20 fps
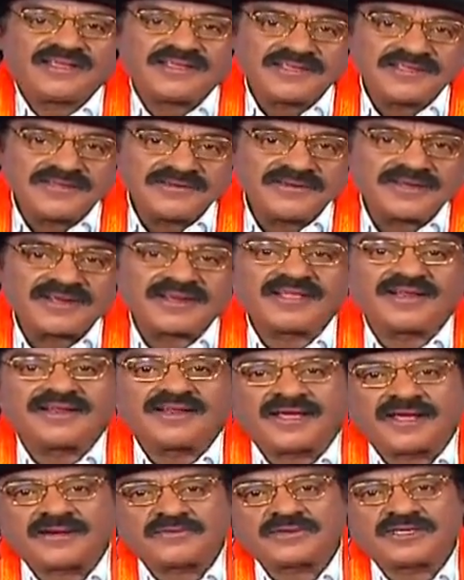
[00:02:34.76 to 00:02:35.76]
இதுவரையில்
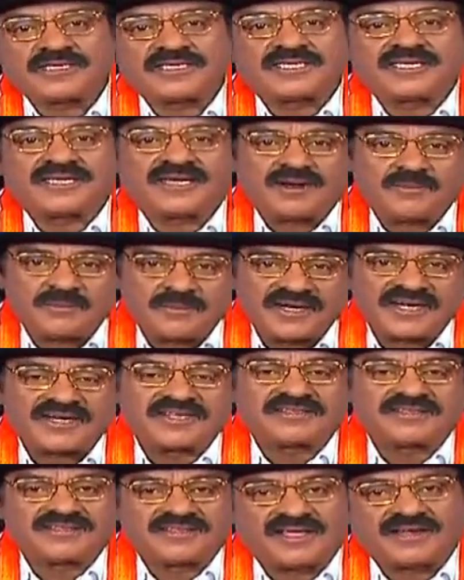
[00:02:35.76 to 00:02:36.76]
நான் உனக்கு கம்பை
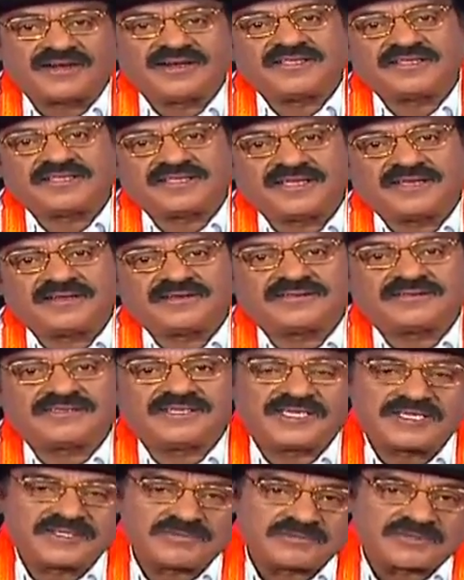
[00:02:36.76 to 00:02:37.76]
எடுத்து தான் அடித்தேன்
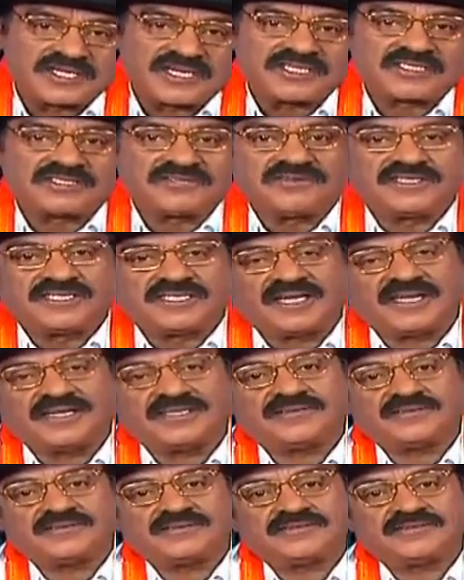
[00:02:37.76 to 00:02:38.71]
நீயும் தடுத்து விட்டாய்